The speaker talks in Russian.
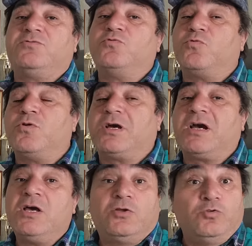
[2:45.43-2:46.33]
у коих
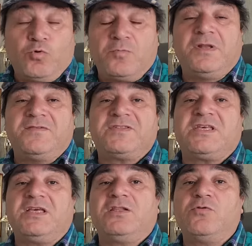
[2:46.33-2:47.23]

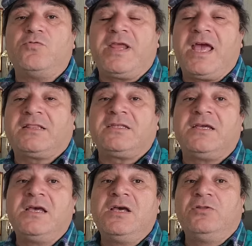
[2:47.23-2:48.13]
нобелевские лауреаты,